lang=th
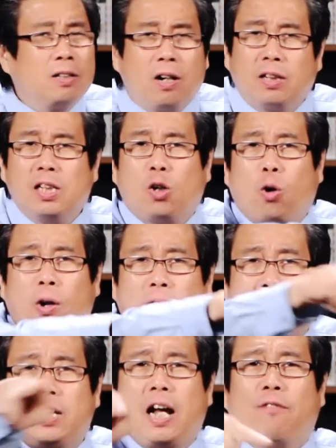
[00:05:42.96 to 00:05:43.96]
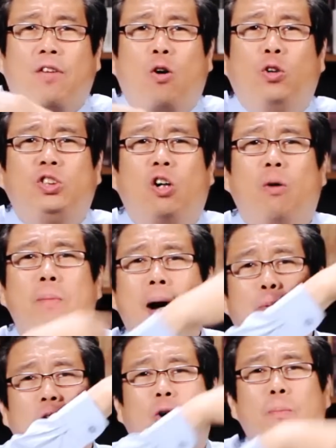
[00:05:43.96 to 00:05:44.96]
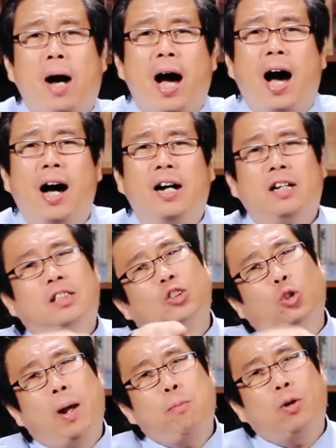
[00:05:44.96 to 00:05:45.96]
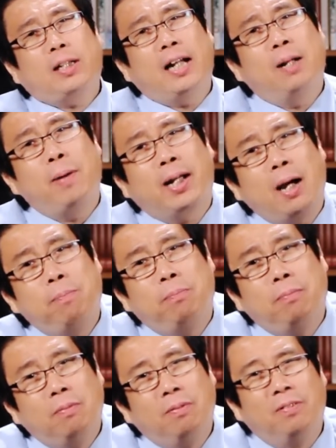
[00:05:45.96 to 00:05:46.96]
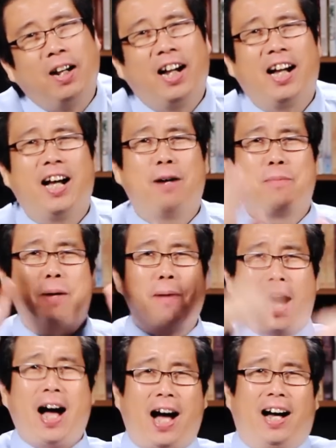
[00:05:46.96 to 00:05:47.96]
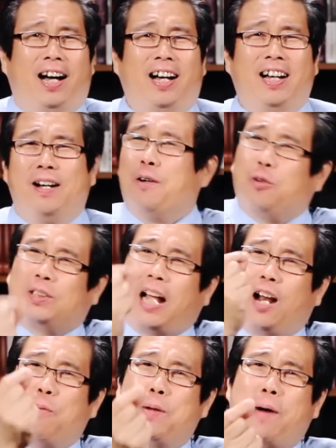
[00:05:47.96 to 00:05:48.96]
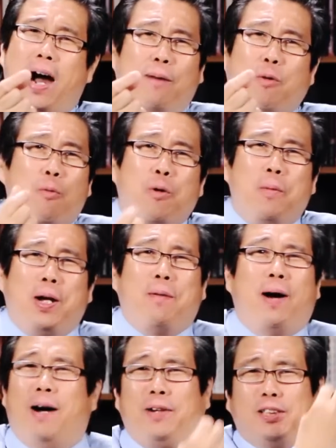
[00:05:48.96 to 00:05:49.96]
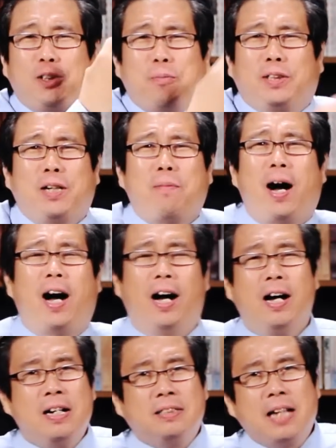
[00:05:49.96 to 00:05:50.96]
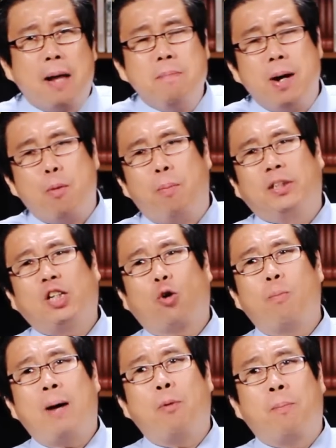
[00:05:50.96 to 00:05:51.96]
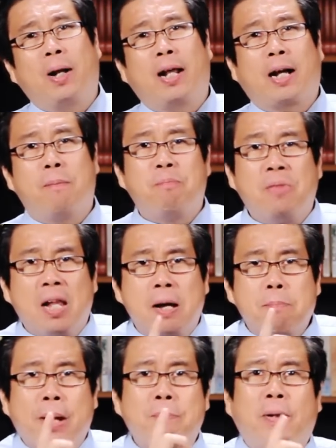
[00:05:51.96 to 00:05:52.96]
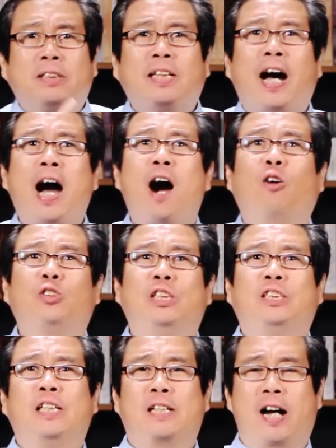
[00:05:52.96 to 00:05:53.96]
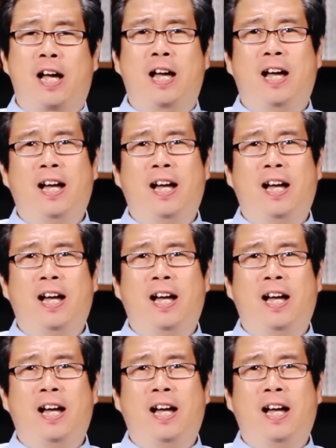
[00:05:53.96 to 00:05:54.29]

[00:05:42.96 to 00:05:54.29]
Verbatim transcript: ก็คือคนเหล่านั้นที่นั่งฟังคนเชื่อคนบ้า พูดเรื่องคนบ้าสุดแล้วพวกท่านทำไมครับมาไม่บ้าถ้าเราไม่บ้า ผมก็ไม่ได้บ้าเฮสิไม่ใช่บ้า ในเมื่อผมไม่ใช่คนบ้าผมเป็นอะไรครับ เป็นพระเจ้าจริง ๆ ไง